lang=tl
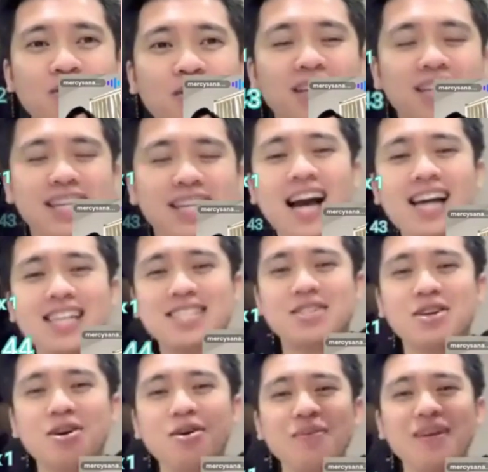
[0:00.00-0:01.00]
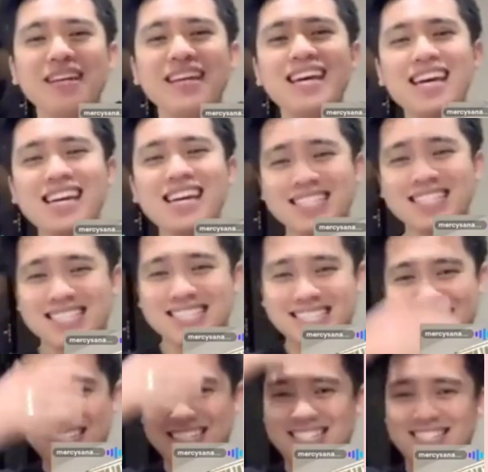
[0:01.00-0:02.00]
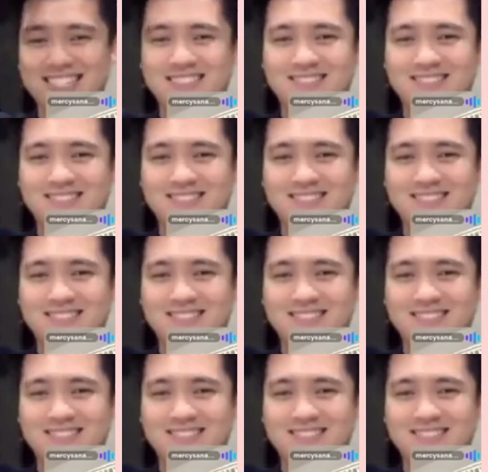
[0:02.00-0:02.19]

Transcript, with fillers: Guys, two minutes! Ikaw na mismo,